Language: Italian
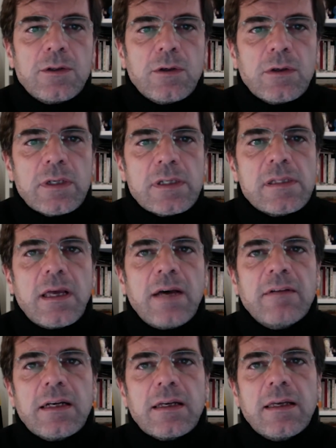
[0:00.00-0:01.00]
ciò che
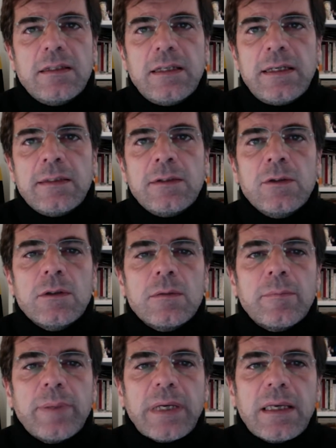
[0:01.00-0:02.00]
stava accadendo,
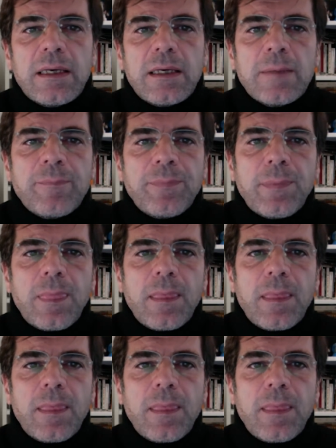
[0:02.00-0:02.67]
perché,